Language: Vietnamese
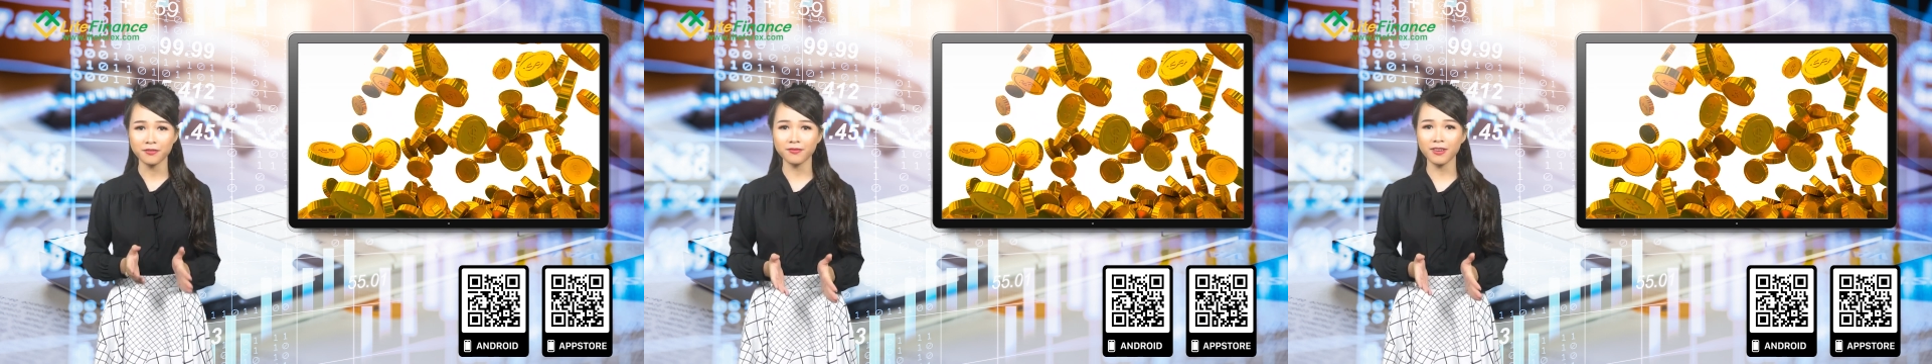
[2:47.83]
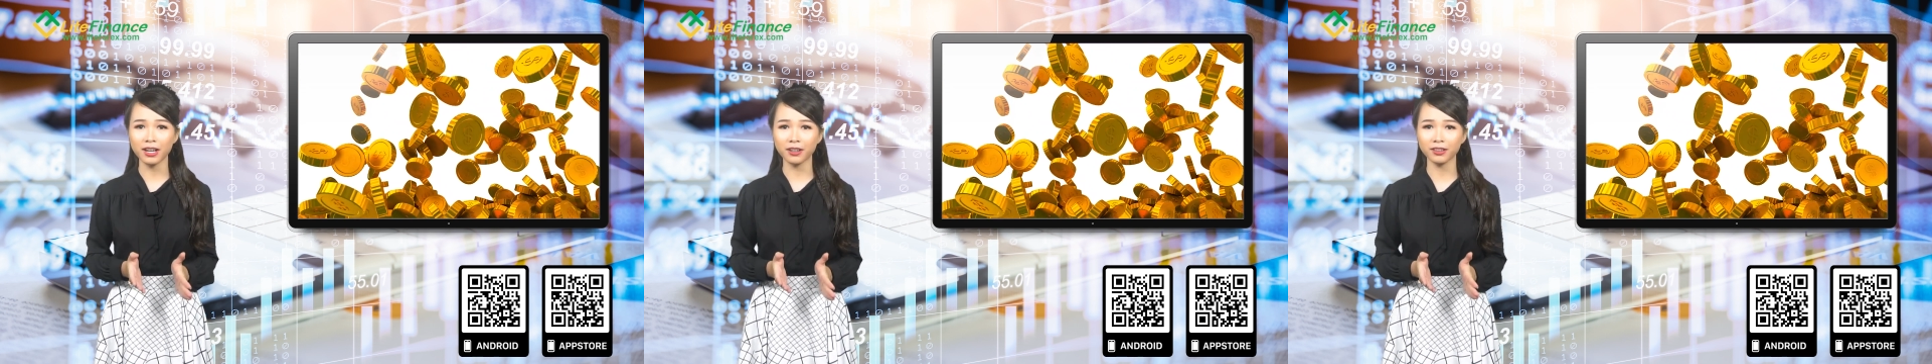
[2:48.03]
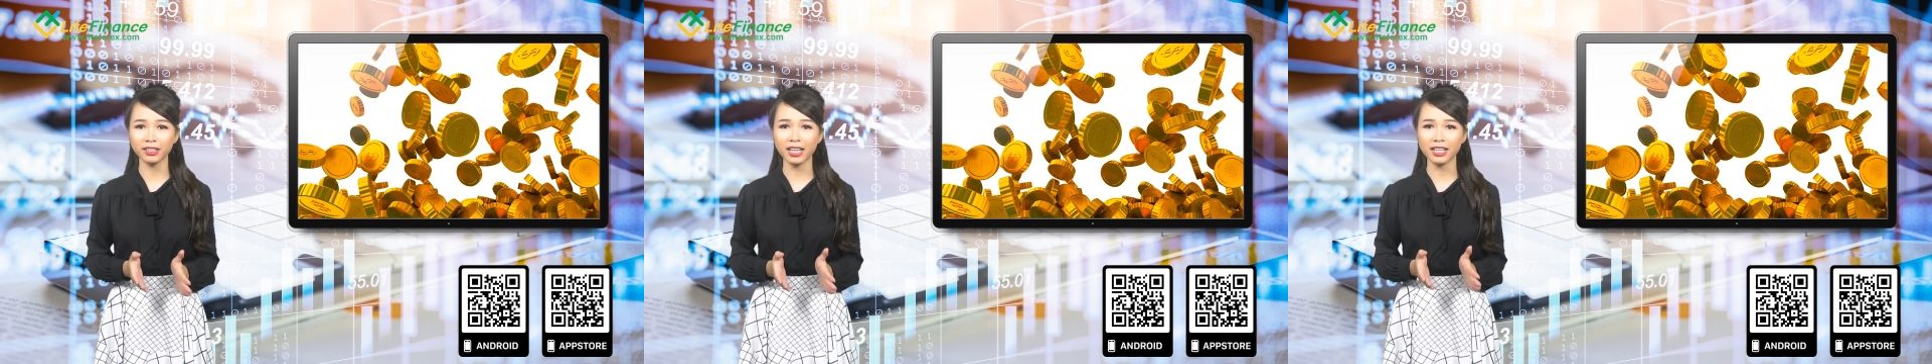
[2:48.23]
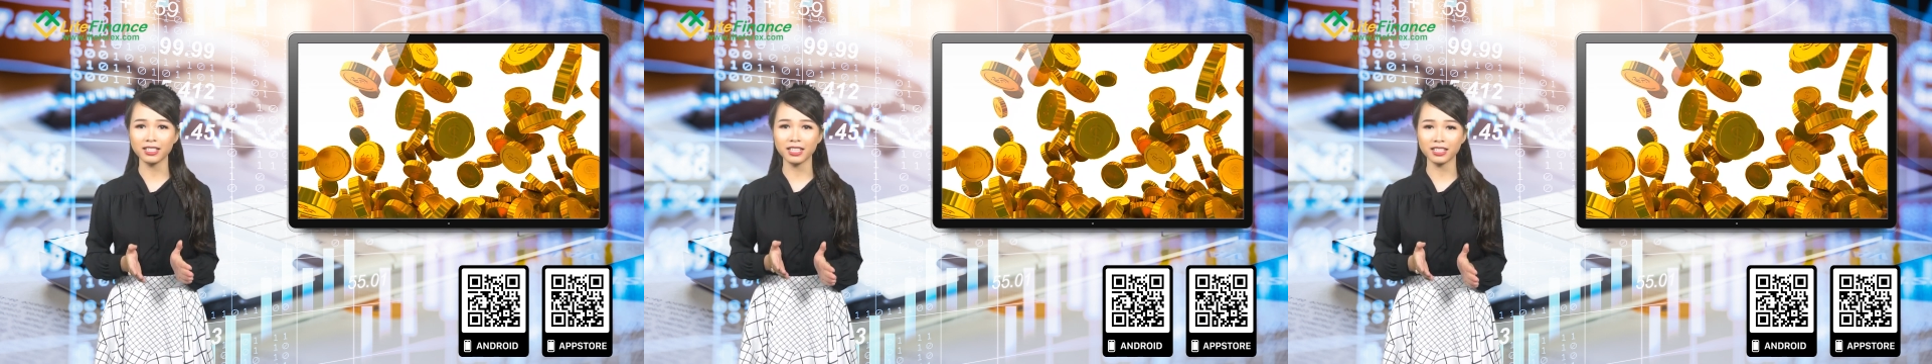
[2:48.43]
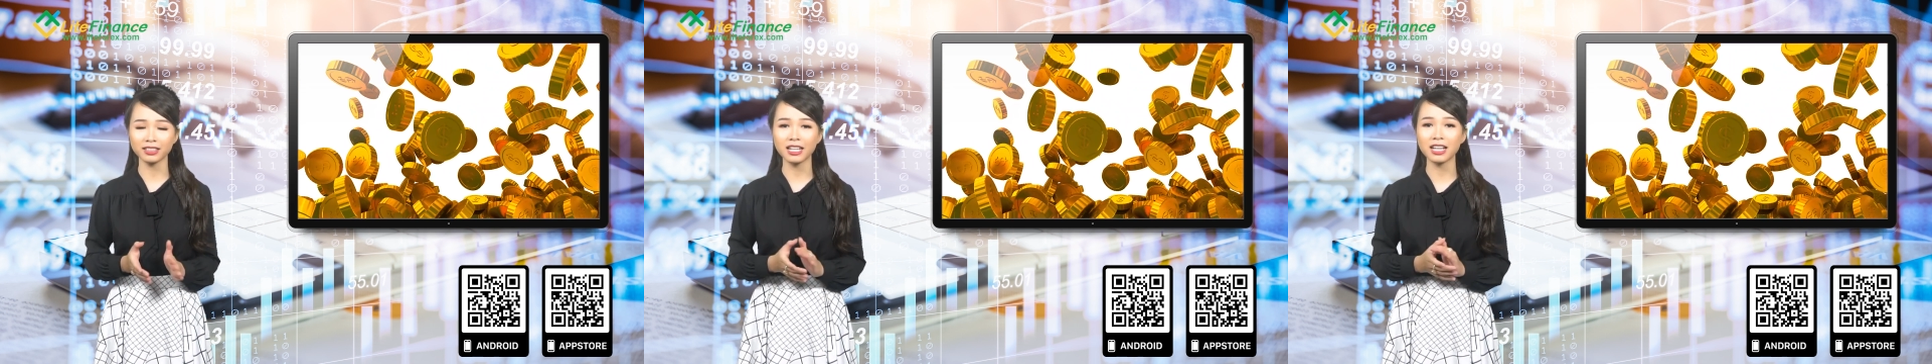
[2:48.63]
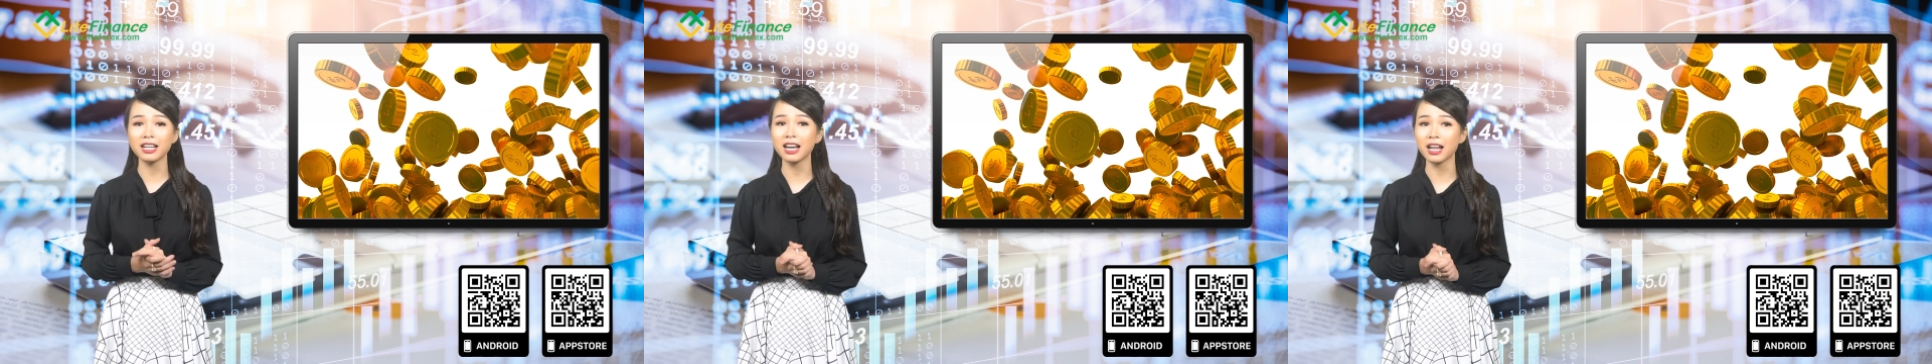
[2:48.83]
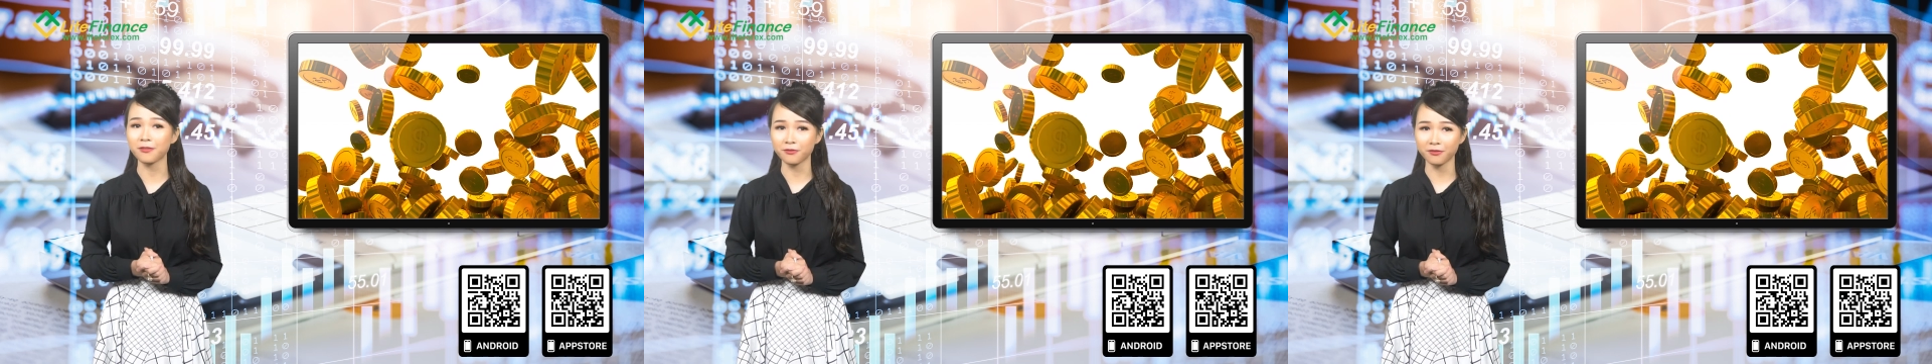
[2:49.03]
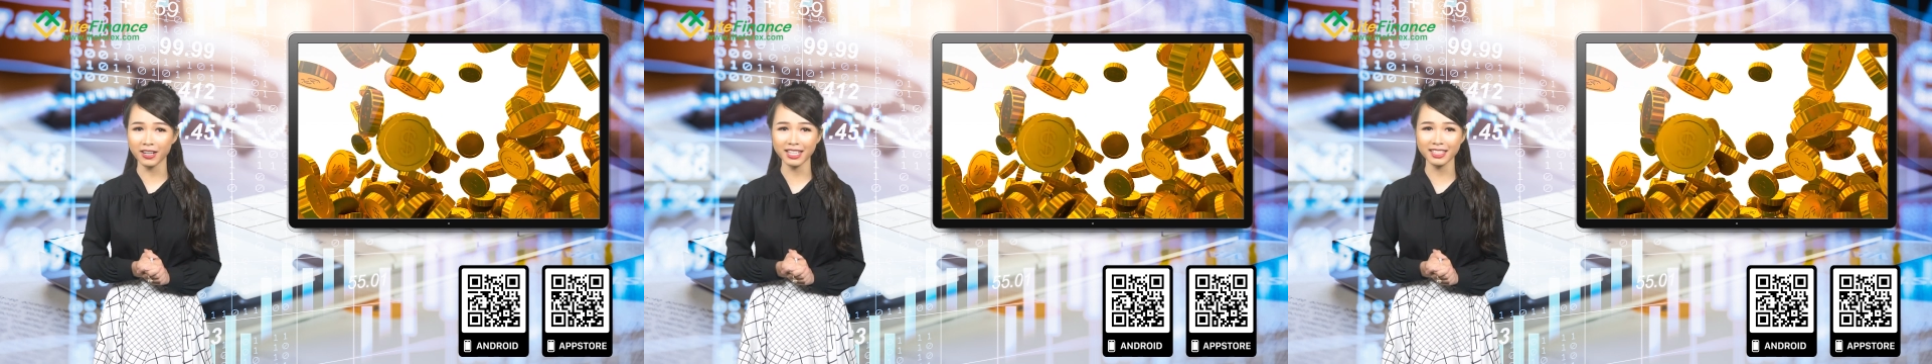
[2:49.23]
và có thể dẫn đến
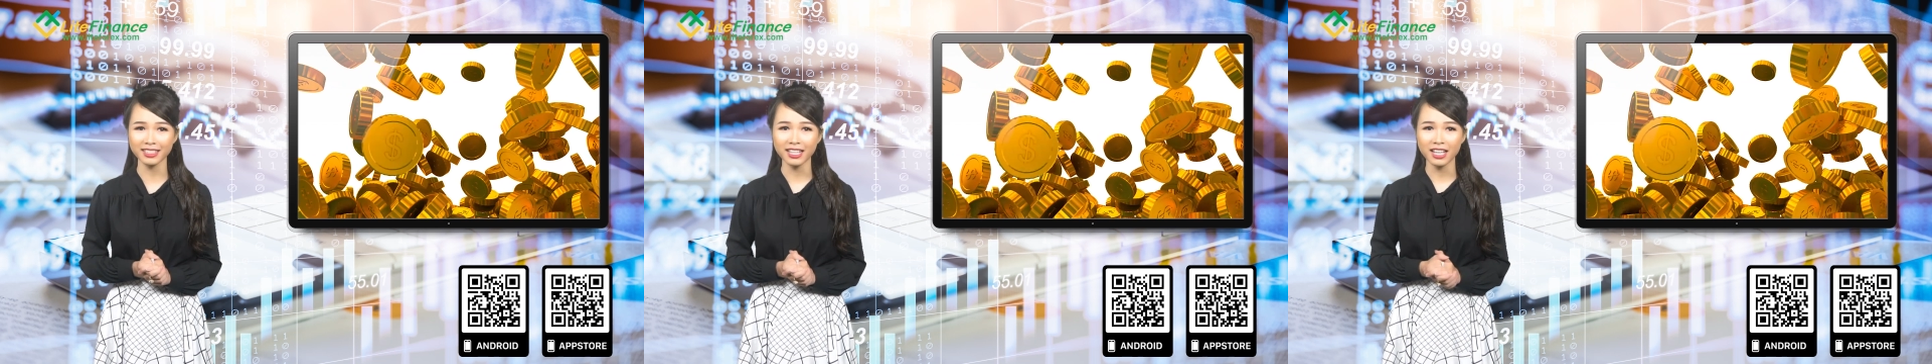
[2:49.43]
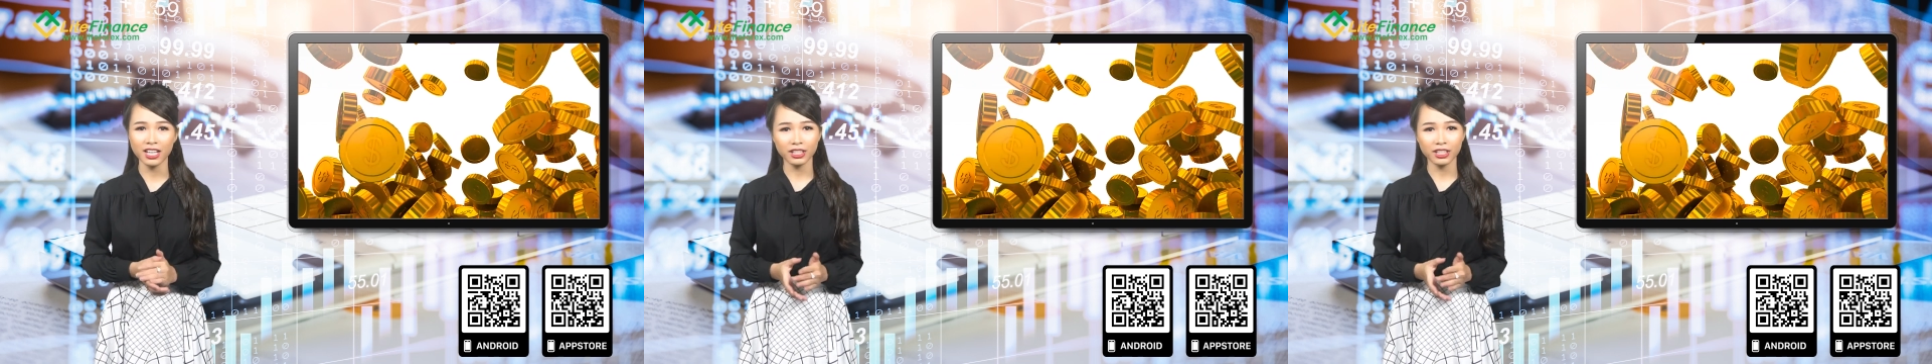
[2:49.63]
lạm phát.